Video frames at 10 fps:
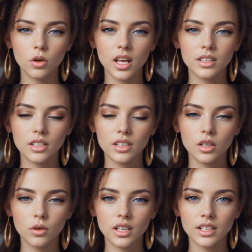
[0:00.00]
e o partido
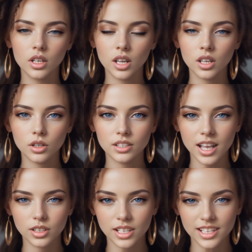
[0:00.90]
se posiciona
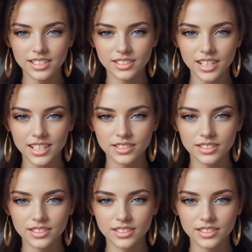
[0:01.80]
contrário a ele,